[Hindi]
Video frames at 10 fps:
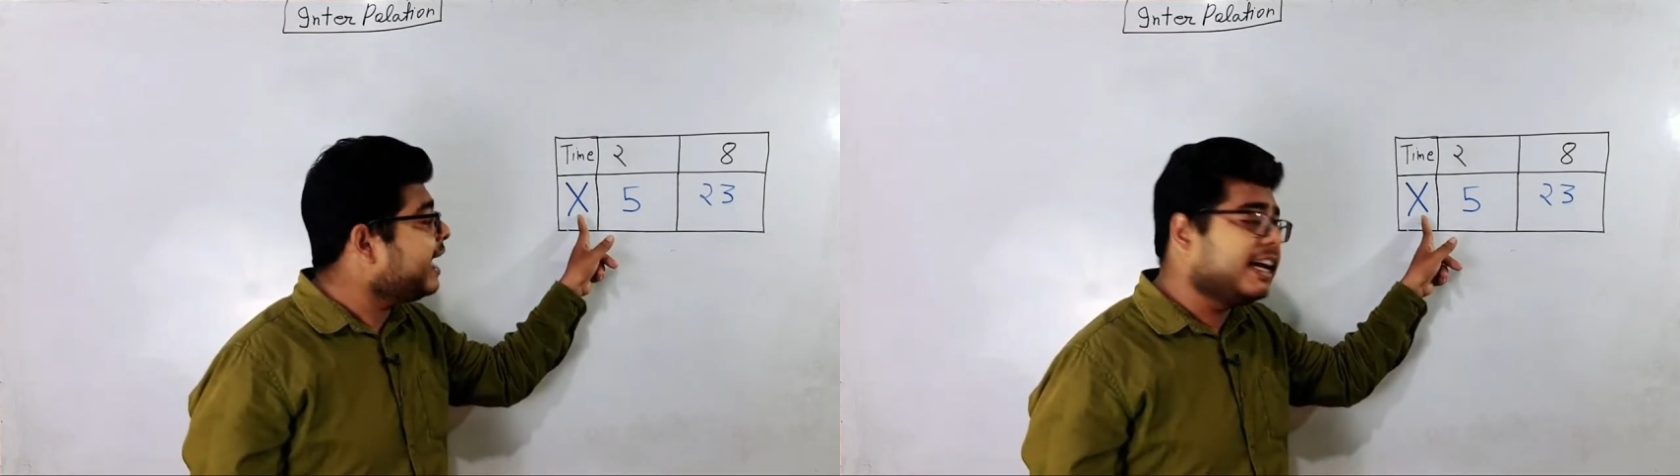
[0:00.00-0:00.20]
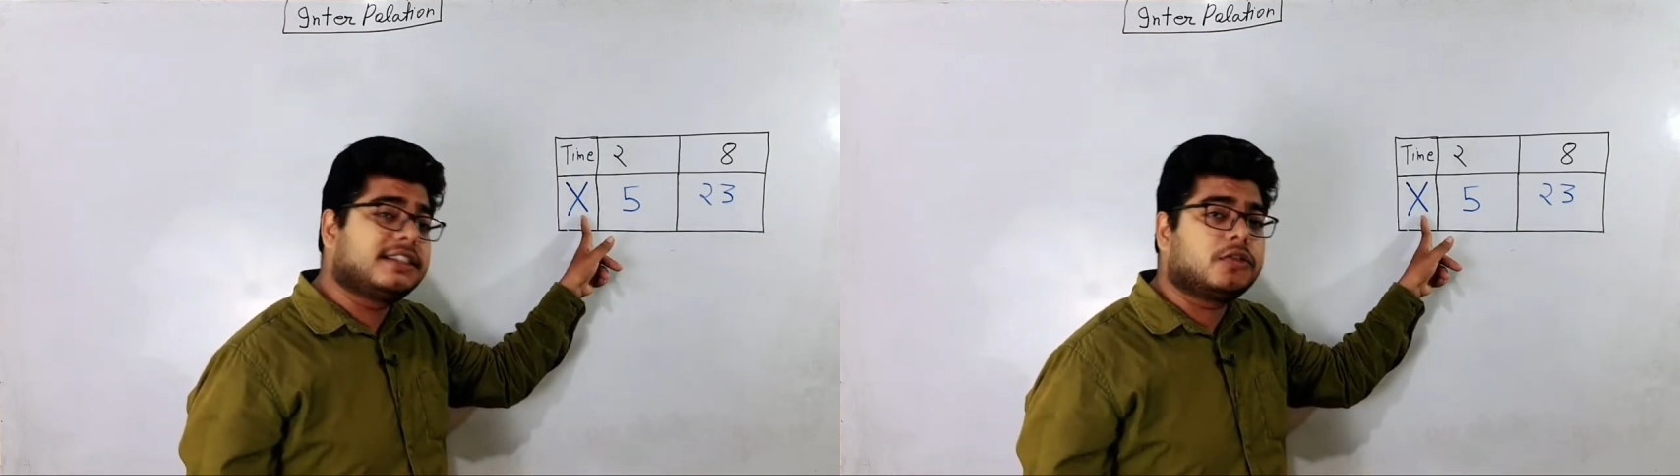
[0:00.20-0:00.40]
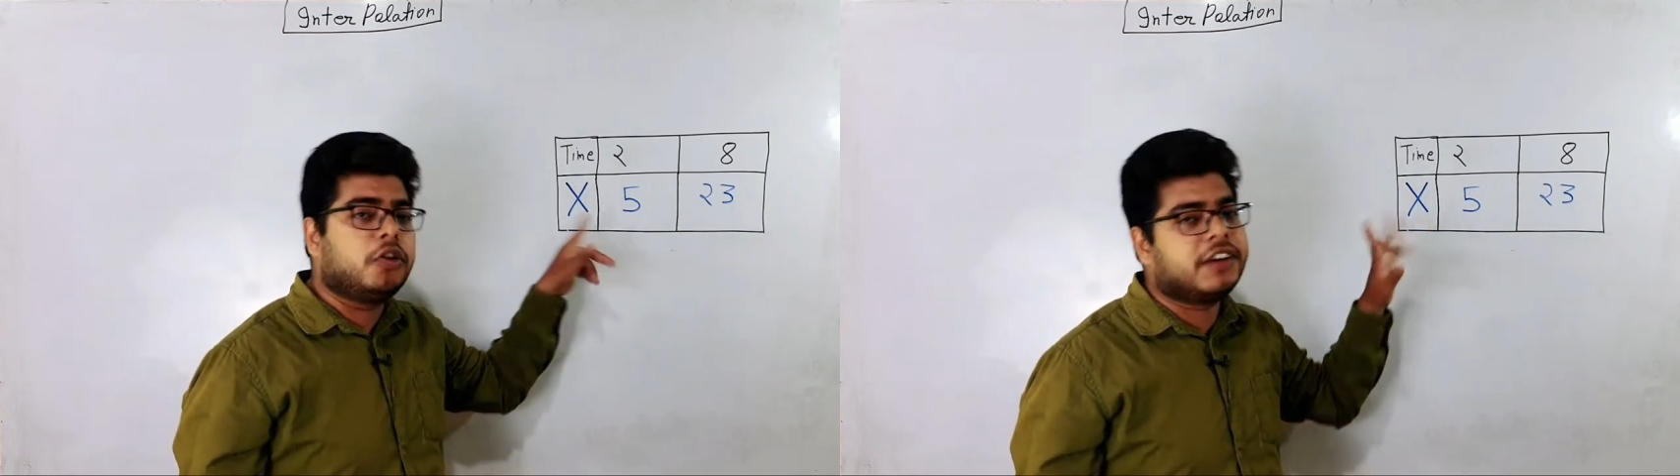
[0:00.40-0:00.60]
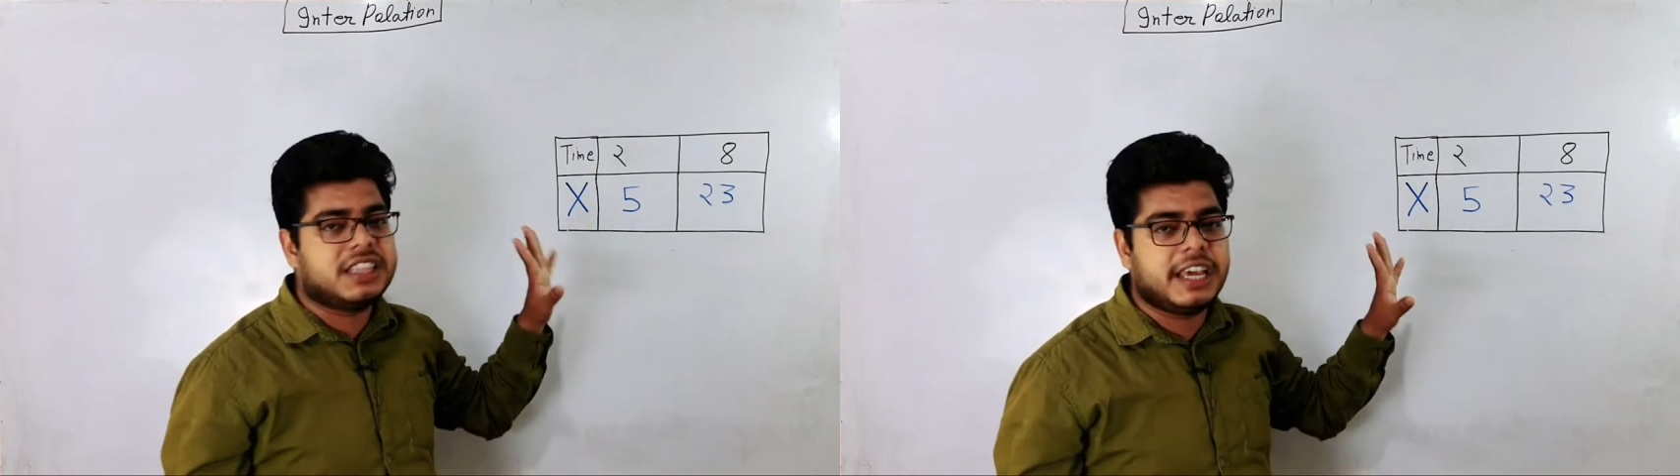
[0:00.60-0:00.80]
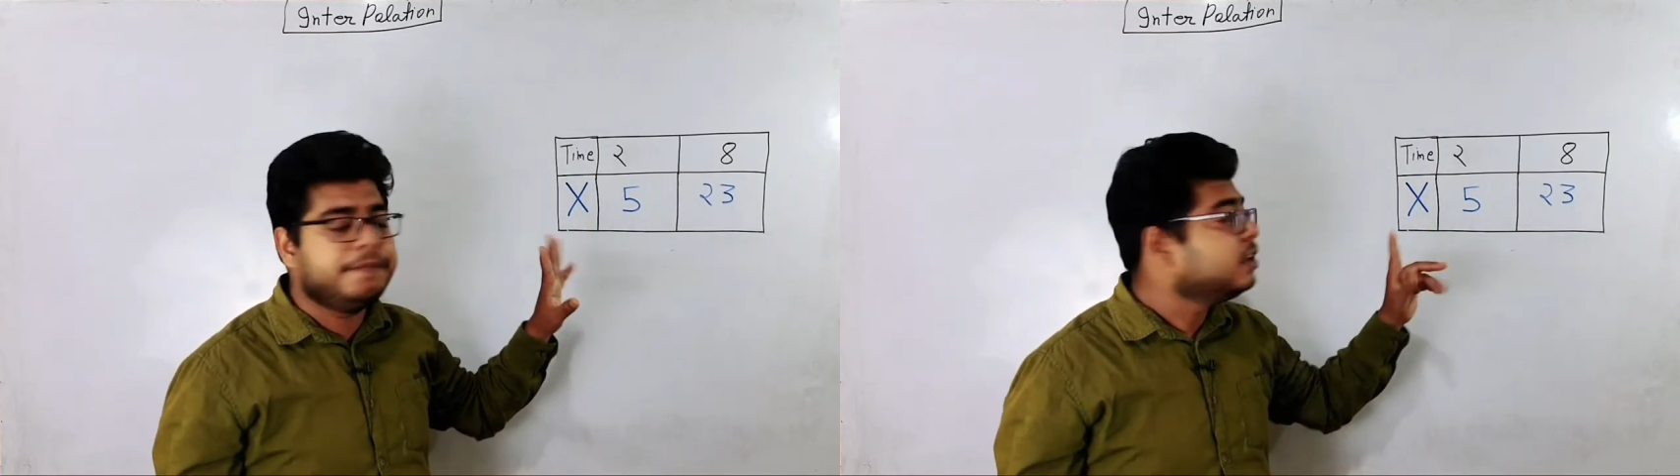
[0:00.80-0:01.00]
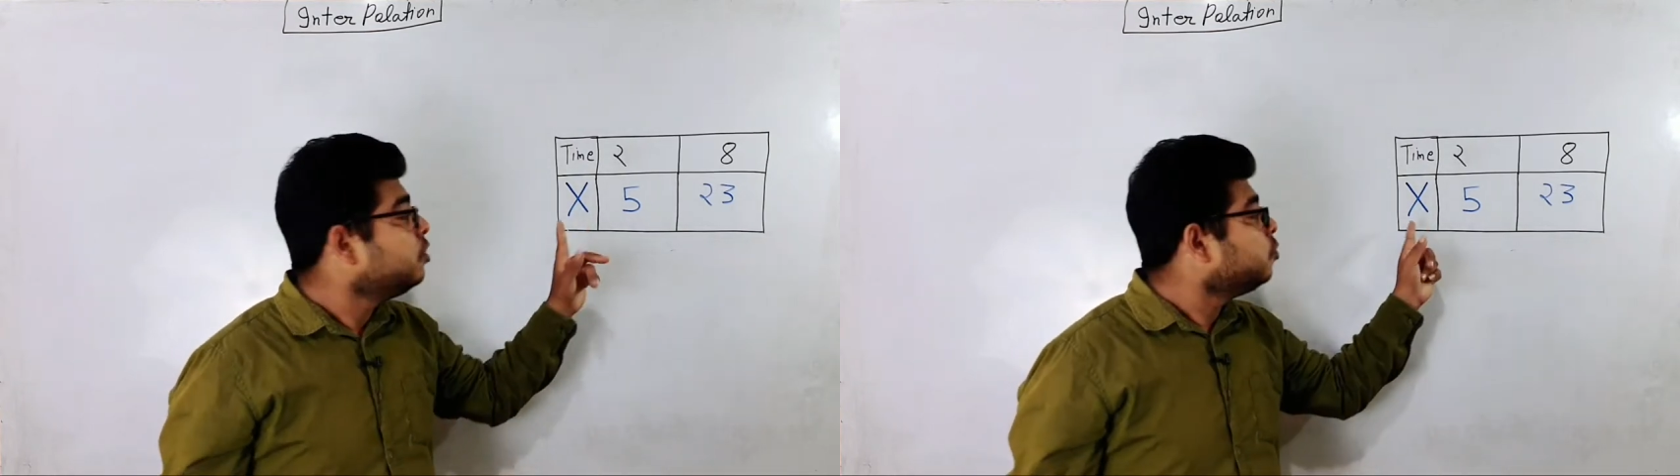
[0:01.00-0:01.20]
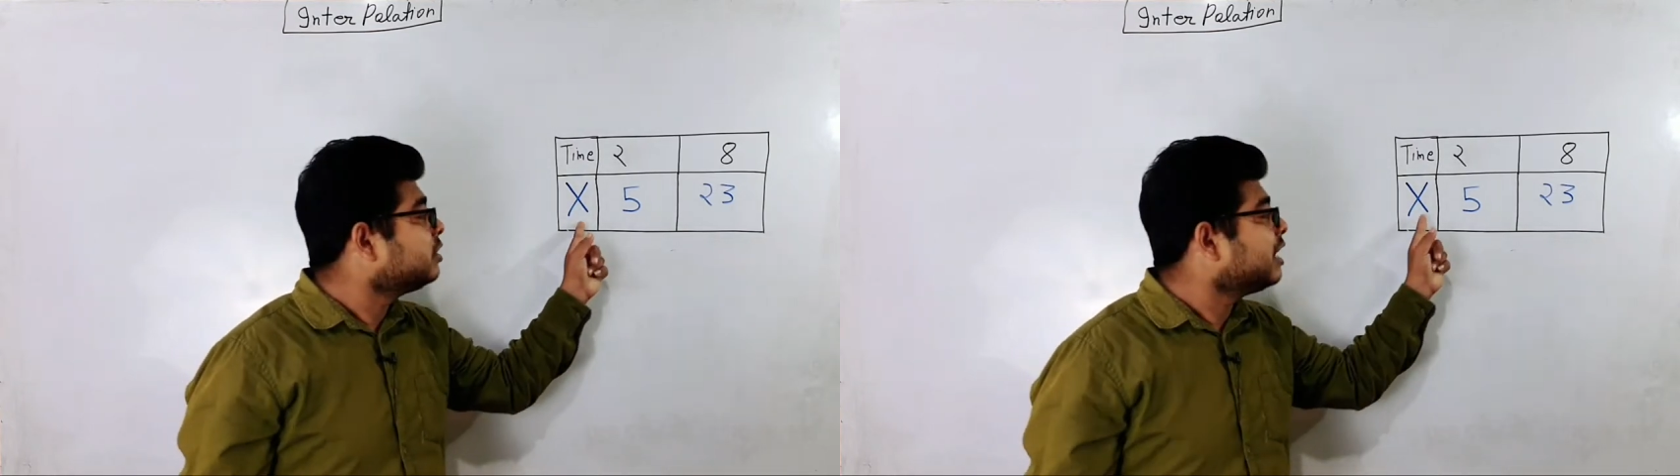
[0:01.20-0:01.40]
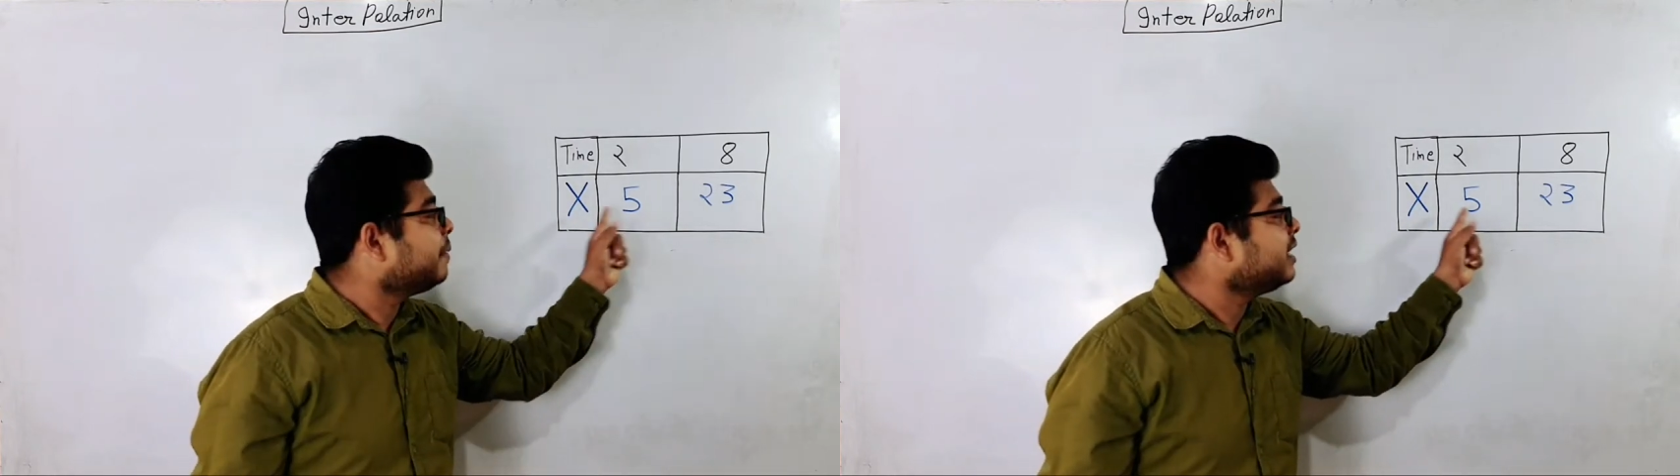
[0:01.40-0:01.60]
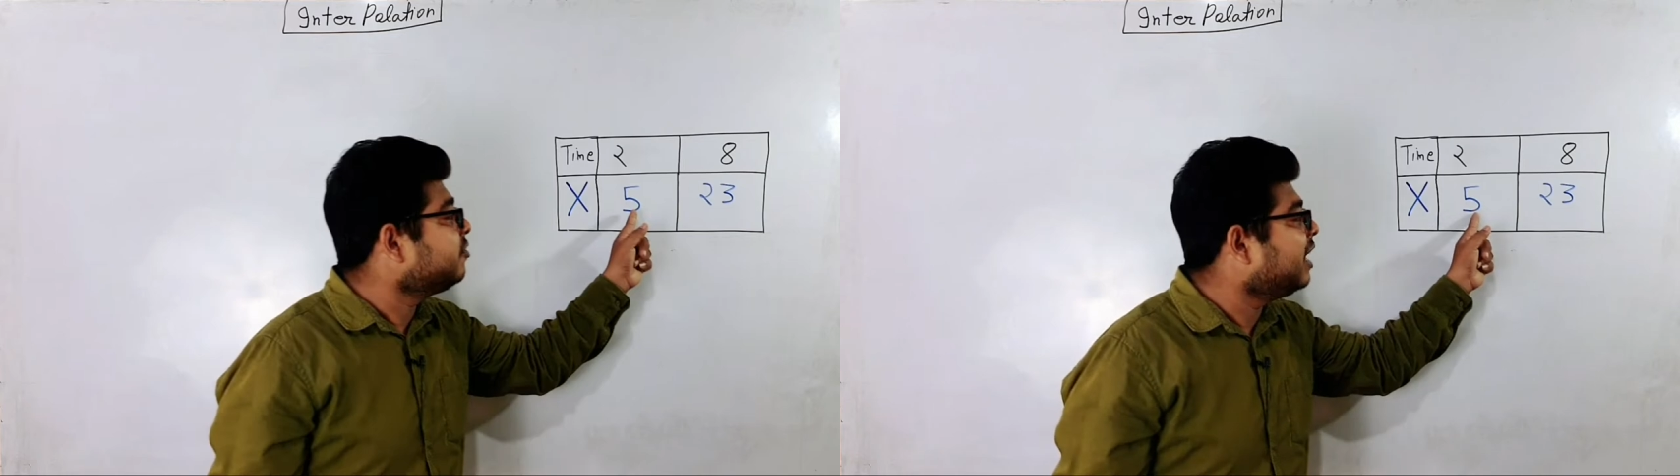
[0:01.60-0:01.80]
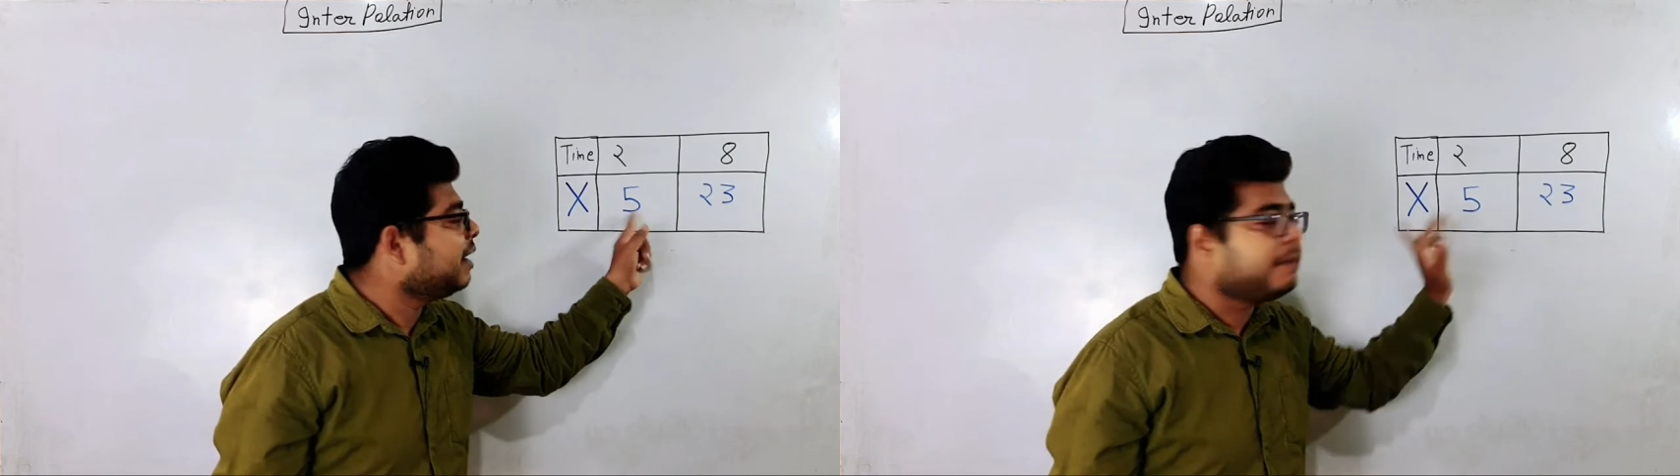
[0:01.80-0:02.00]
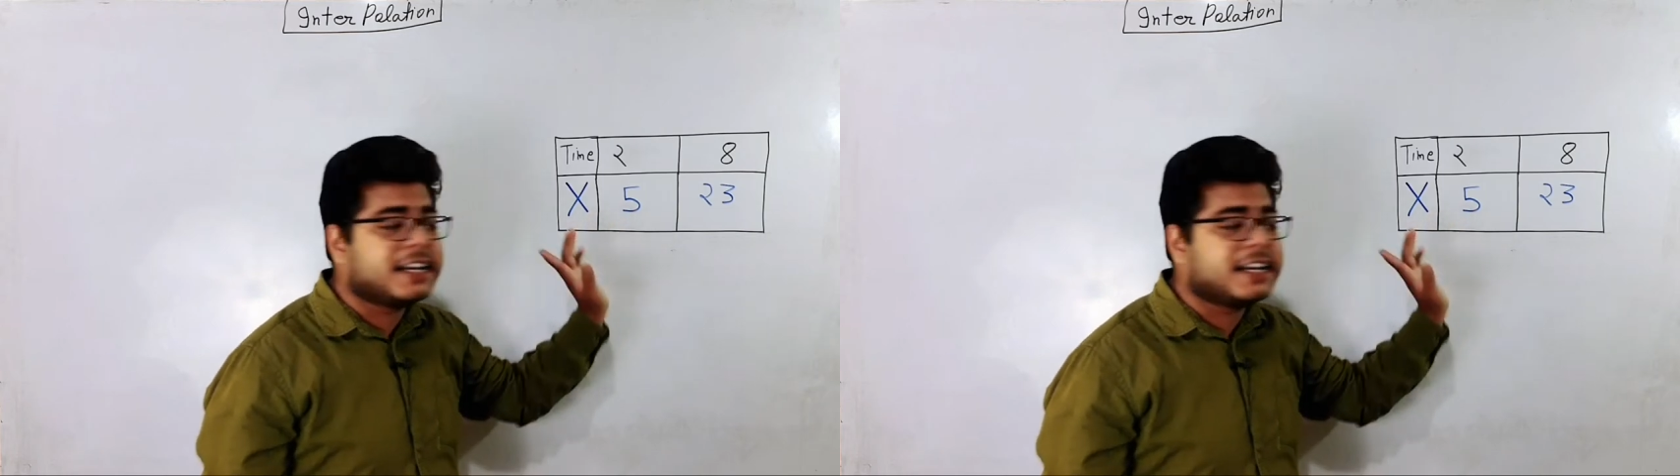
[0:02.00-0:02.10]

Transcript: एक्स कोई व्यक्ति है उसके पास फिलहाल